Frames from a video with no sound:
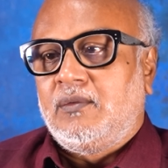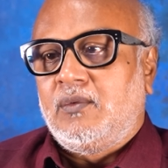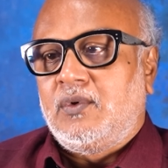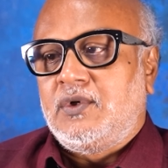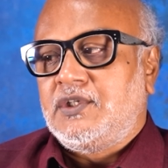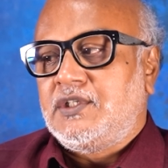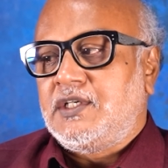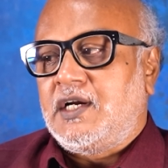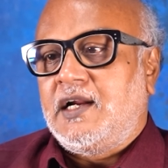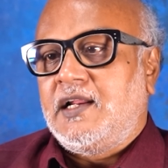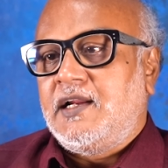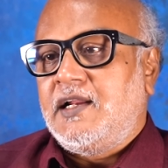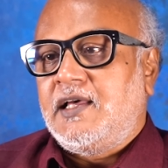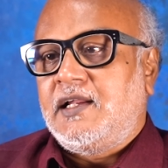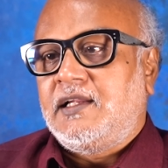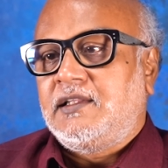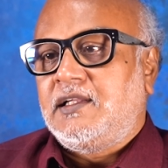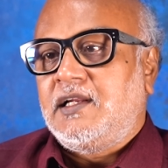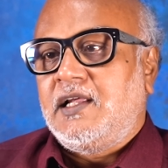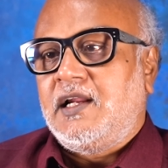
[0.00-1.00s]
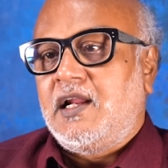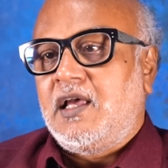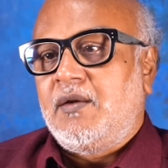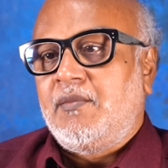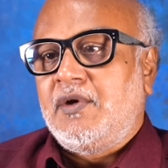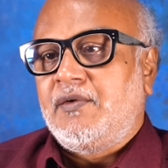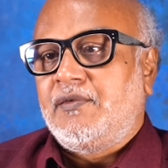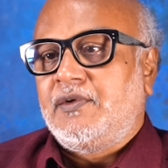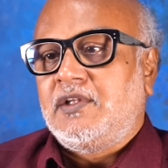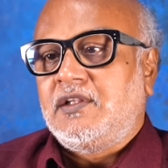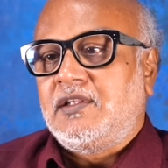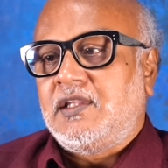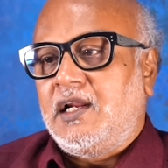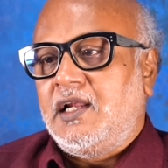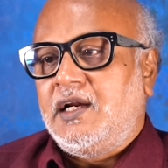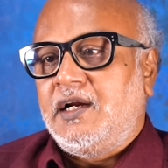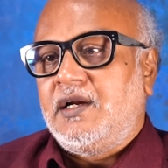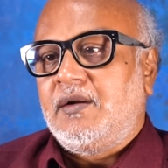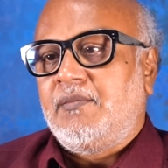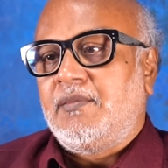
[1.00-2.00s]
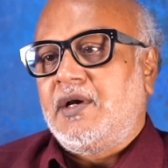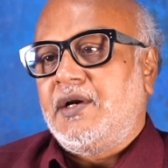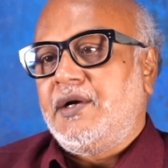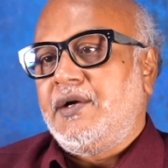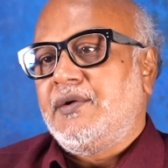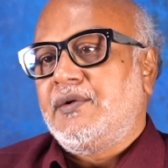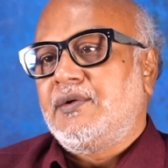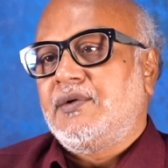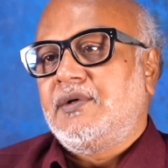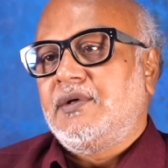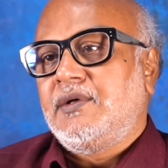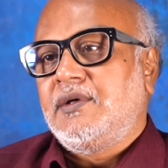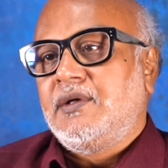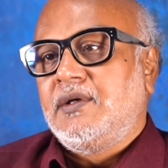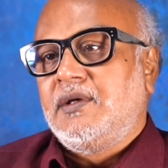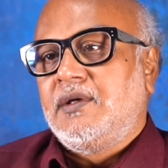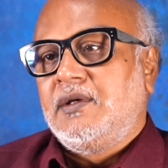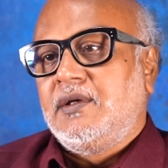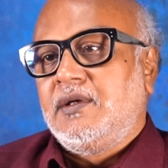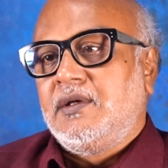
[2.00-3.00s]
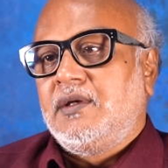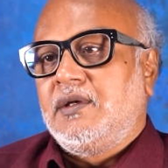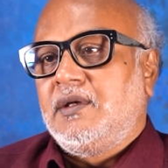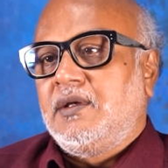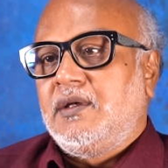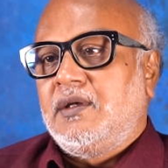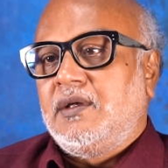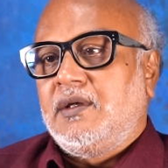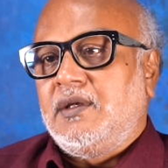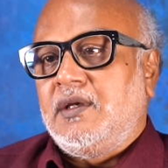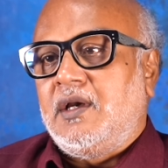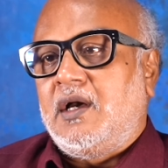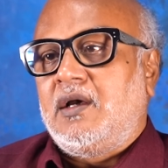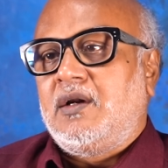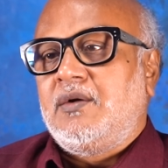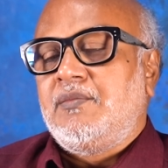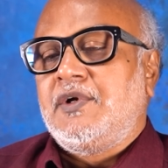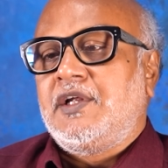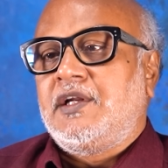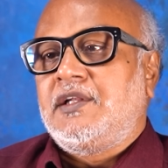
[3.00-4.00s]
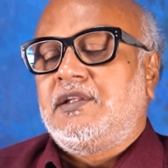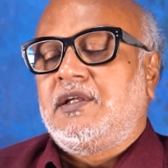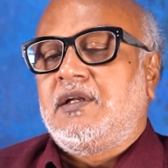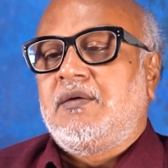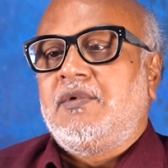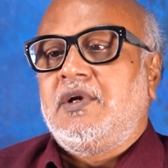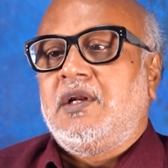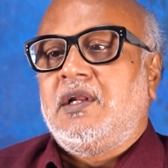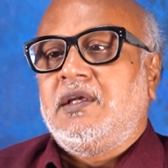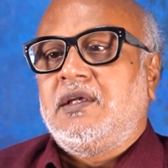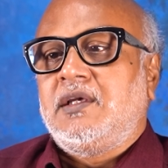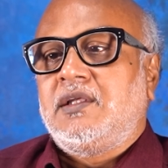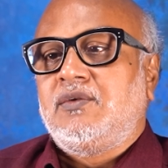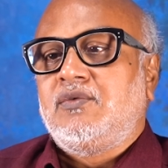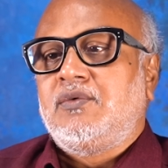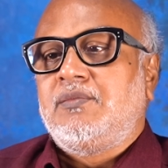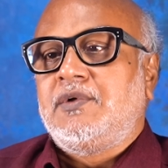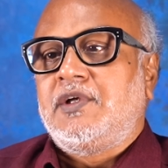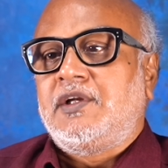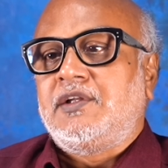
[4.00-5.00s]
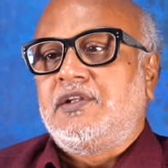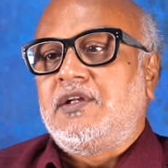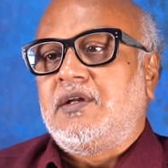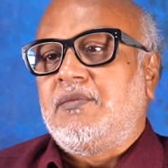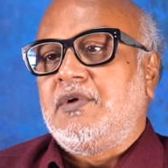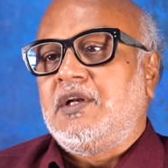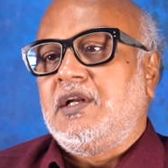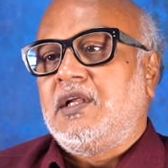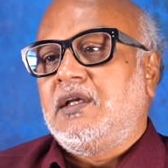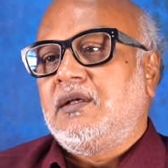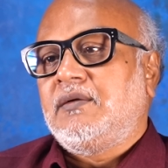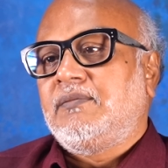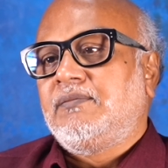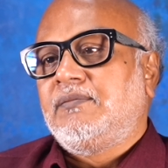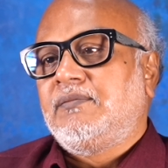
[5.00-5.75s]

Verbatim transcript: ஒரு க்ஷண நேரத்தில் எல்லாமே வந்து தலைகீழ மாறிடும் யாரும் நிரந்தரம் இல்லை எதுவும் நிரந்தரம் இல்லை